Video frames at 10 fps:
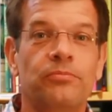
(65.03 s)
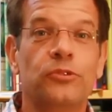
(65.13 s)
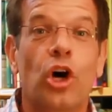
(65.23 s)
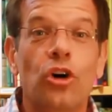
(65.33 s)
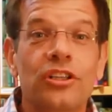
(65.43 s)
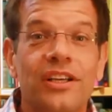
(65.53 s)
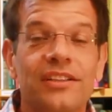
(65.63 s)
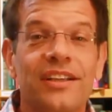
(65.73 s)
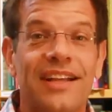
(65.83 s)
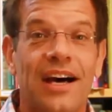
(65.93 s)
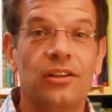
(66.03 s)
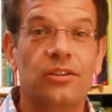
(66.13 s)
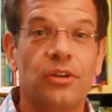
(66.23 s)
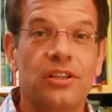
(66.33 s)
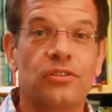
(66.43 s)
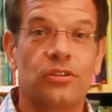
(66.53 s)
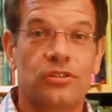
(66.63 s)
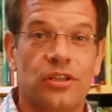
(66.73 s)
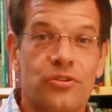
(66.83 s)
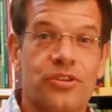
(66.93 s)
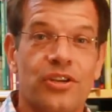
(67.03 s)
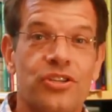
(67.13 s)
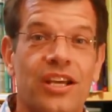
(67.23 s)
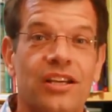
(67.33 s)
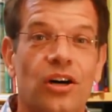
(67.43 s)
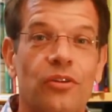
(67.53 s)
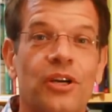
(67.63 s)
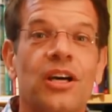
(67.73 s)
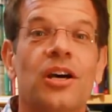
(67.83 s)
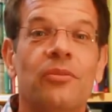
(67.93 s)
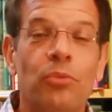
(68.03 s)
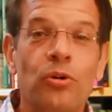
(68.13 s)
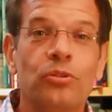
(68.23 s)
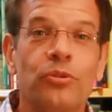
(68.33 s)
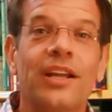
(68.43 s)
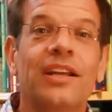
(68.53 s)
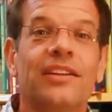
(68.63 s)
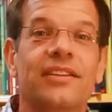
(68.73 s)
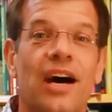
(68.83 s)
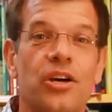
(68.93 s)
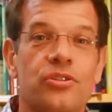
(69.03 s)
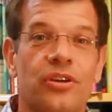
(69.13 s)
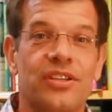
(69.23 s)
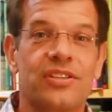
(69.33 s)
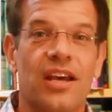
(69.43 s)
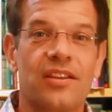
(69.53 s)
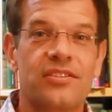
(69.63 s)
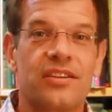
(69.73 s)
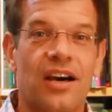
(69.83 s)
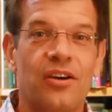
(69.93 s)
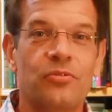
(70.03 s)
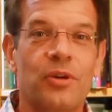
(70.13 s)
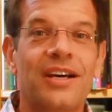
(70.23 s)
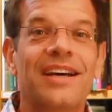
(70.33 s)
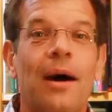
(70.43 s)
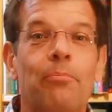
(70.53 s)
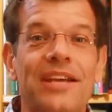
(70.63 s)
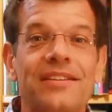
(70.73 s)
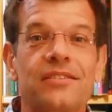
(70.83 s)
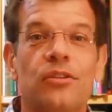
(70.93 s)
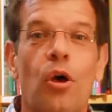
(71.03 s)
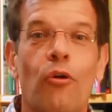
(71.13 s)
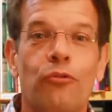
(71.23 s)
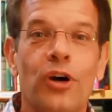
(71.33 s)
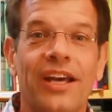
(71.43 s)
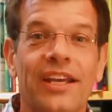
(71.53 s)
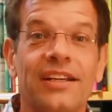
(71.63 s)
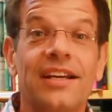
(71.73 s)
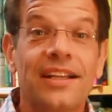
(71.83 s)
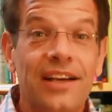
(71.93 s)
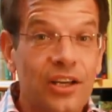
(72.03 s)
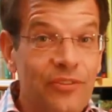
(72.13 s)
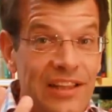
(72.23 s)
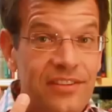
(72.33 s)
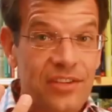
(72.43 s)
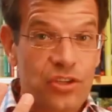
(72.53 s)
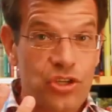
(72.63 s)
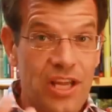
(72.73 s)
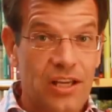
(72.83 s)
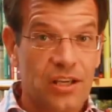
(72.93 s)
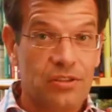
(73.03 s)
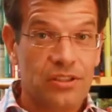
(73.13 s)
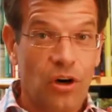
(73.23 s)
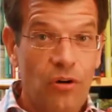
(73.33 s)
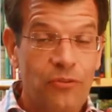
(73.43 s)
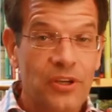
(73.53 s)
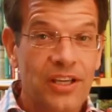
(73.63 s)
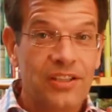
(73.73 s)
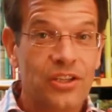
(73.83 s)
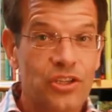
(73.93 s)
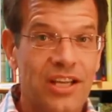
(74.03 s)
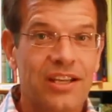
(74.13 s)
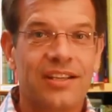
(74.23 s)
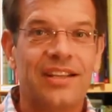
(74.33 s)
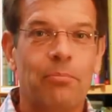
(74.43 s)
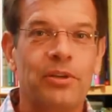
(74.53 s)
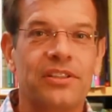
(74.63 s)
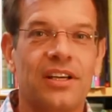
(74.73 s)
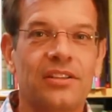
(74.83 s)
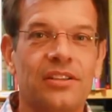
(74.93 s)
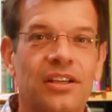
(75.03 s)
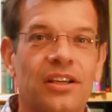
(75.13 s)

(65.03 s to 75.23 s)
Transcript: Tauchen dann da und dort noch größere Schnecken auf, punktuell nachstreuen das ganze Jahr über, am besten vor Regen, dann quillt das Schneckenkorn auf, die Schnecke knappert dran,